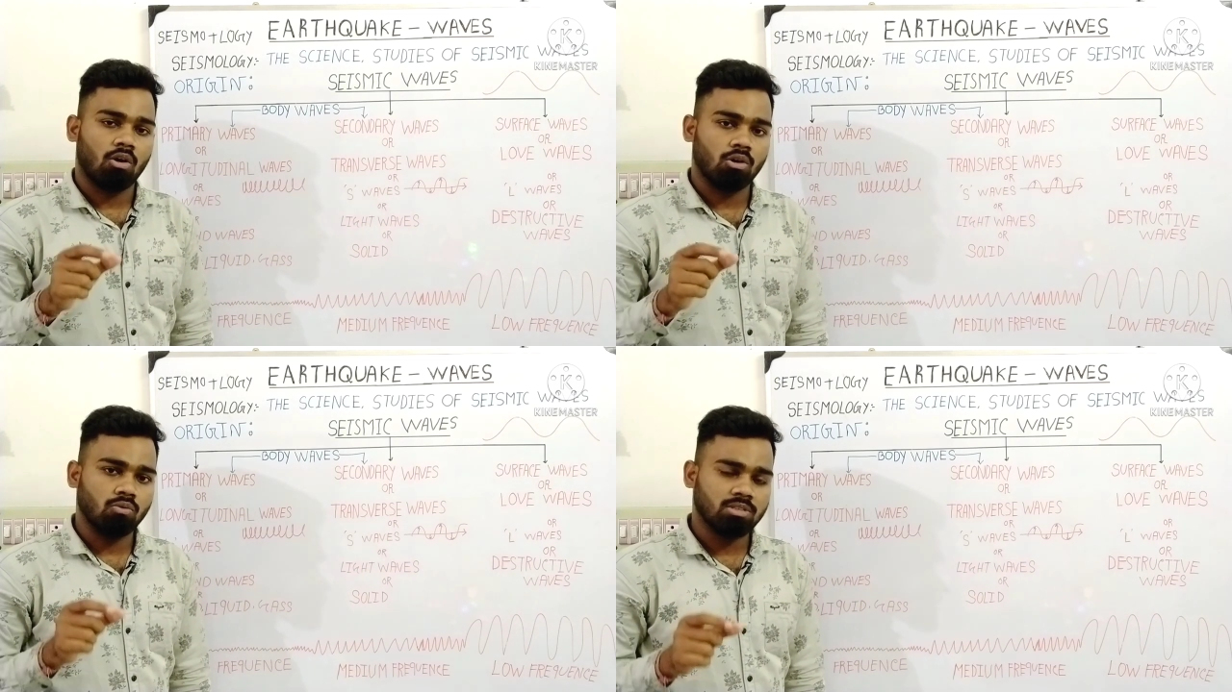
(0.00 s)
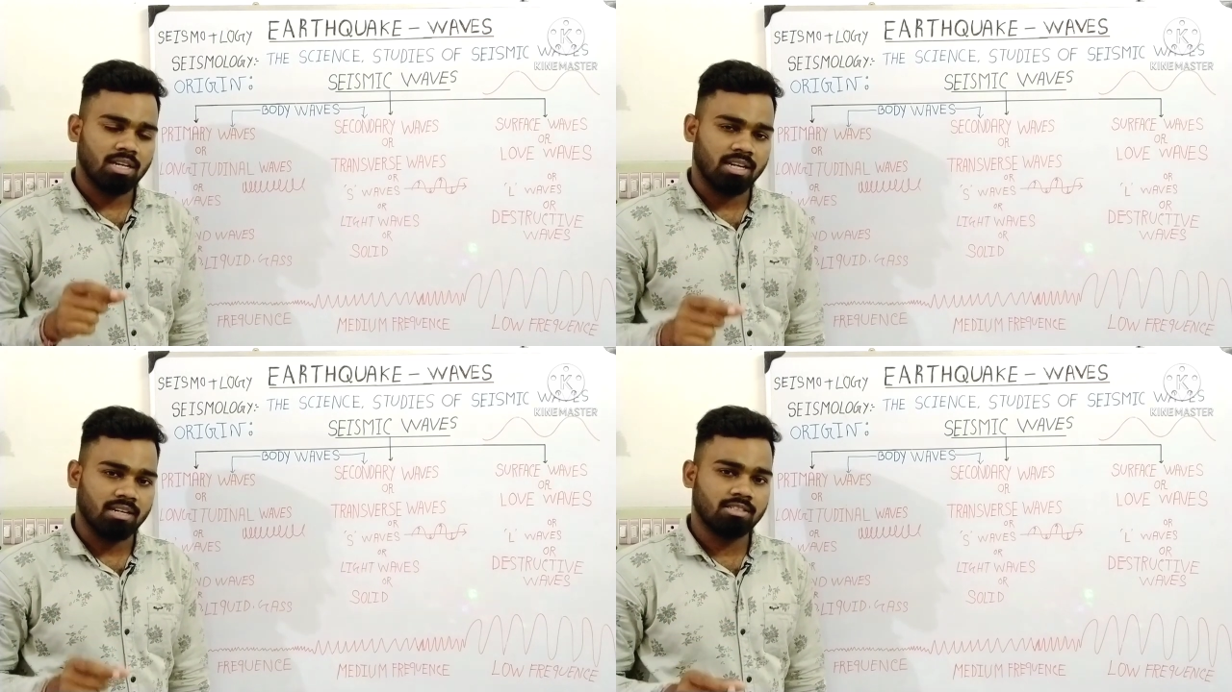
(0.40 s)
और
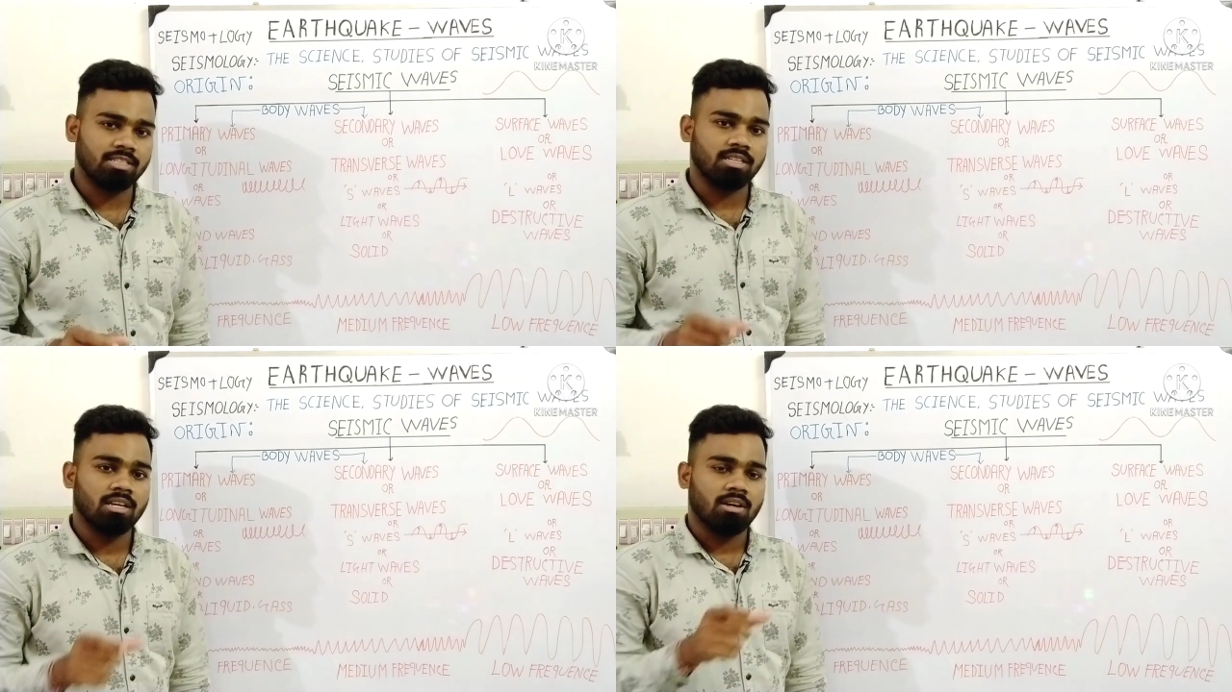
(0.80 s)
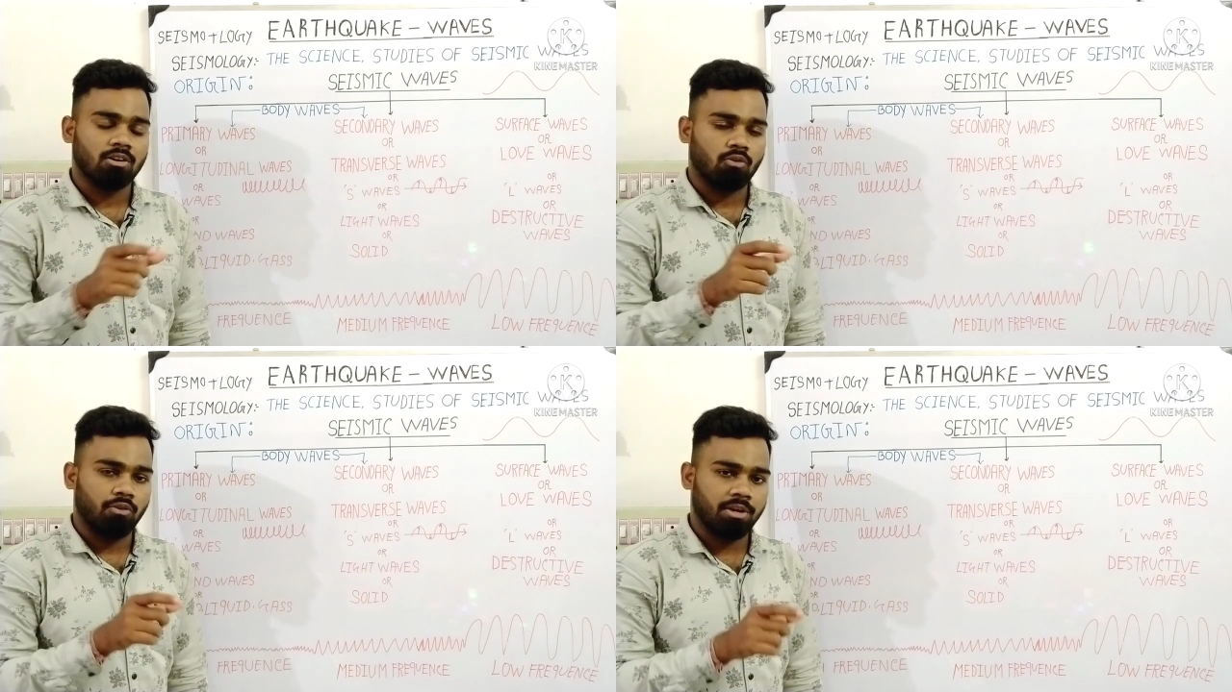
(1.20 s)
उस एनर्जी
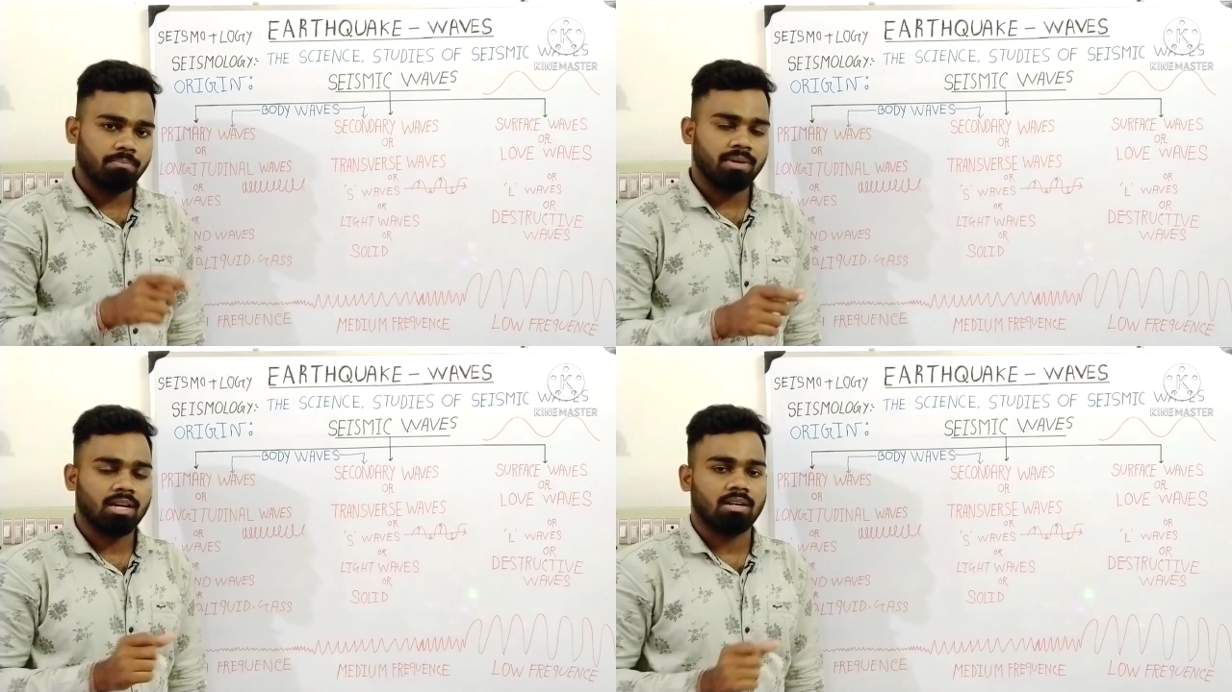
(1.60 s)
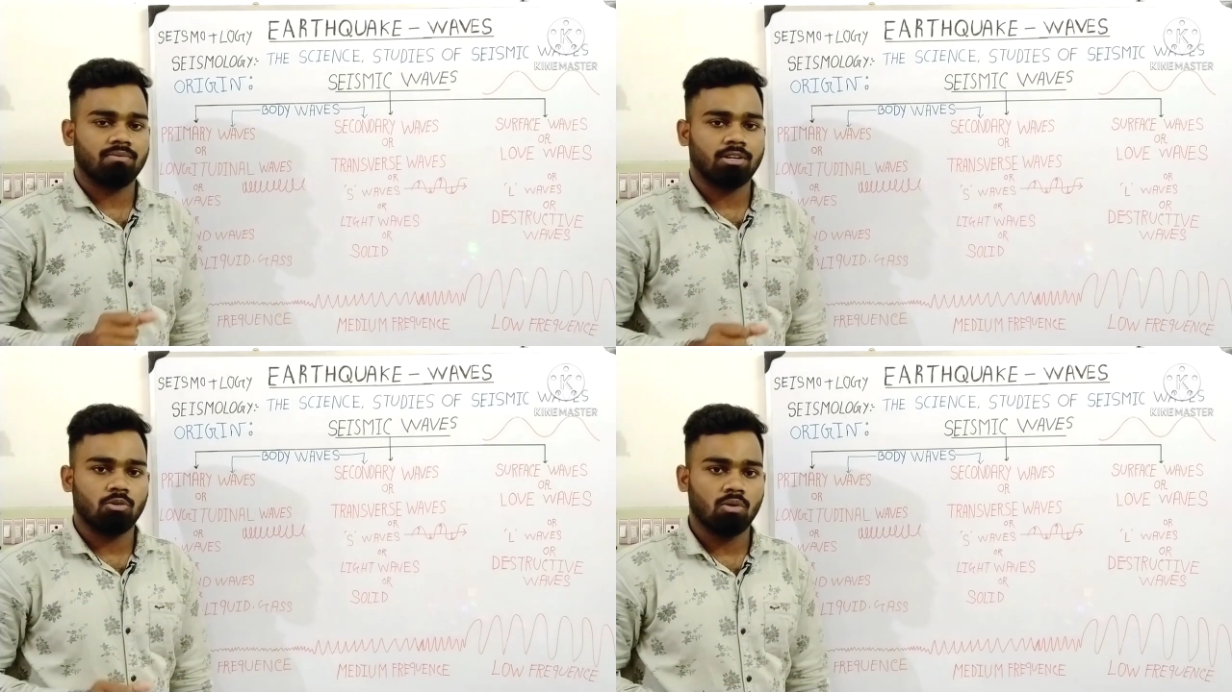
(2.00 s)
वेव में
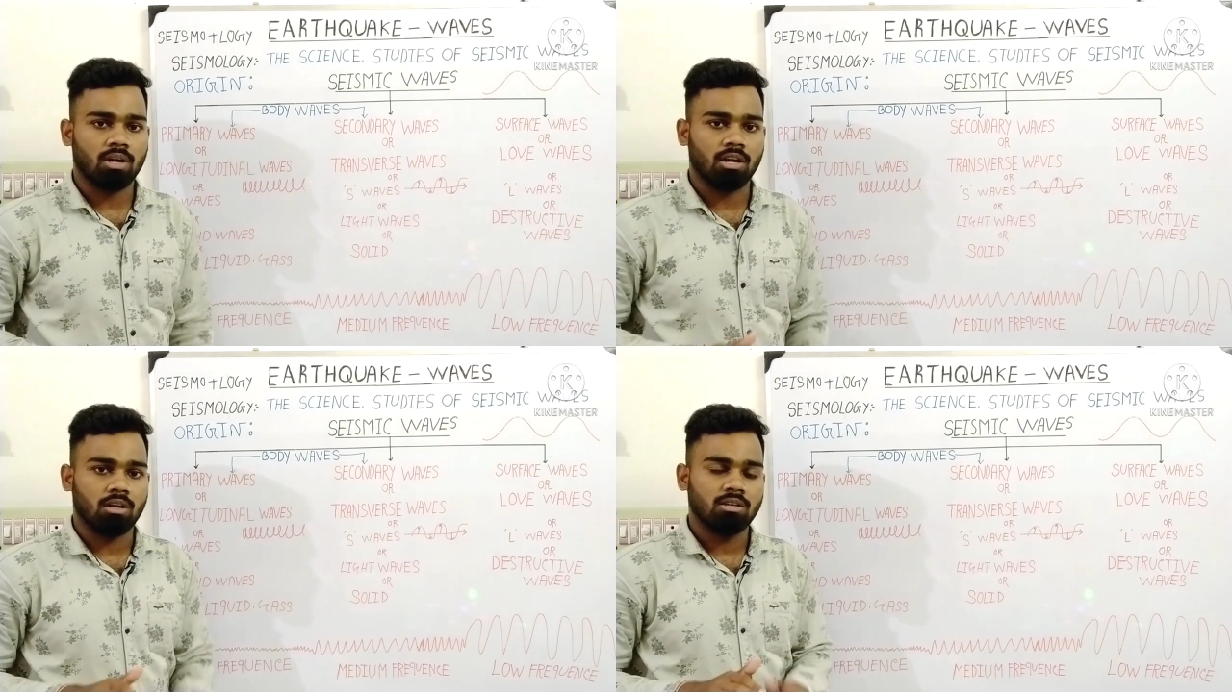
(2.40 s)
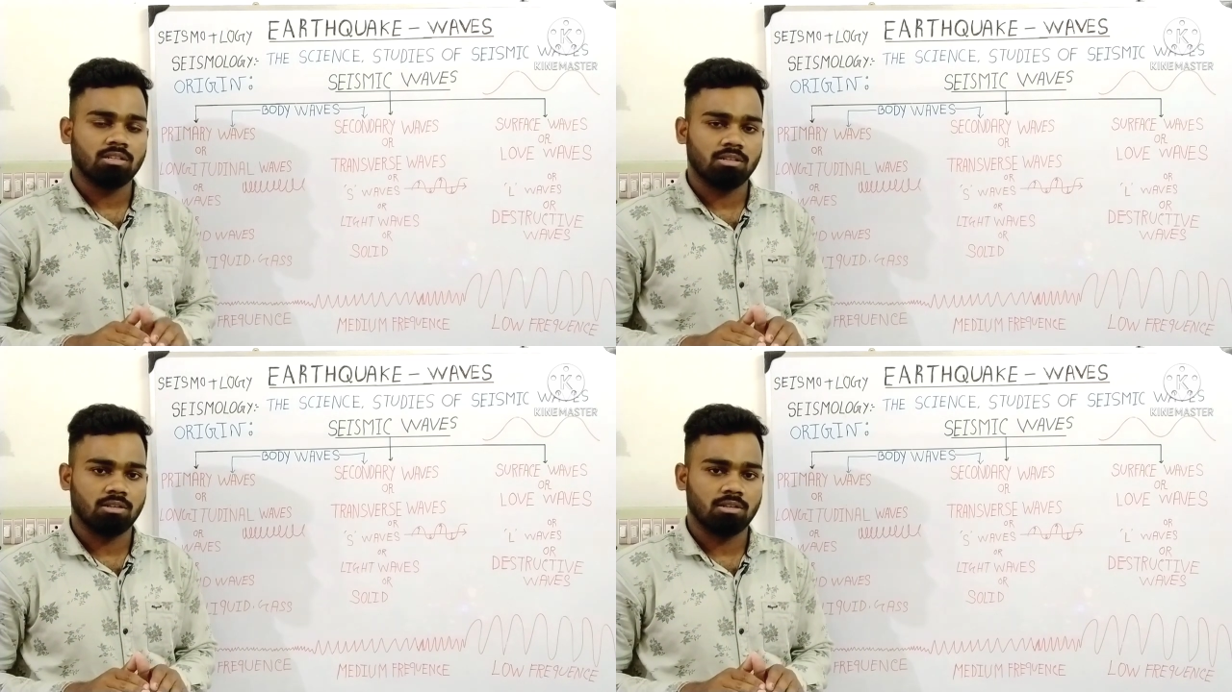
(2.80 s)
कन्वर्ट होकर